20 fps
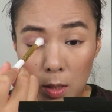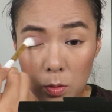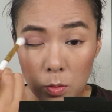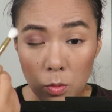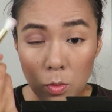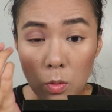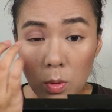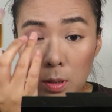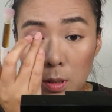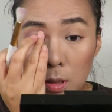
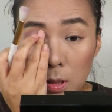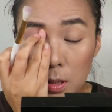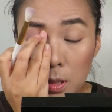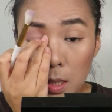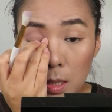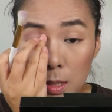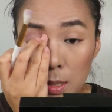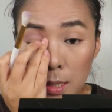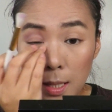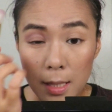如果你
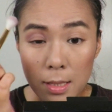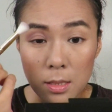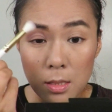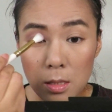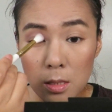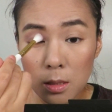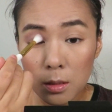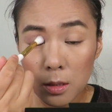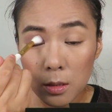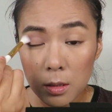那个颜
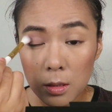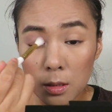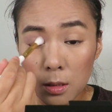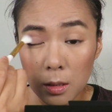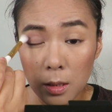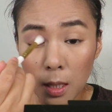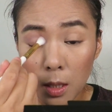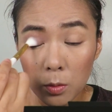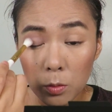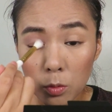色的
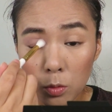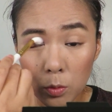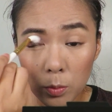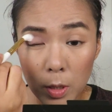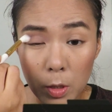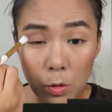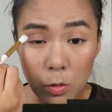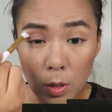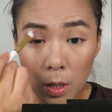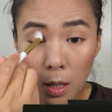提亮度
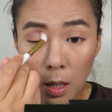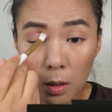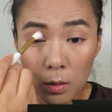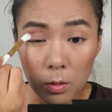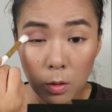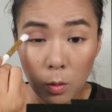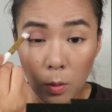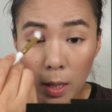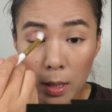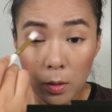没选好
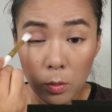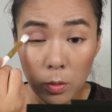的话，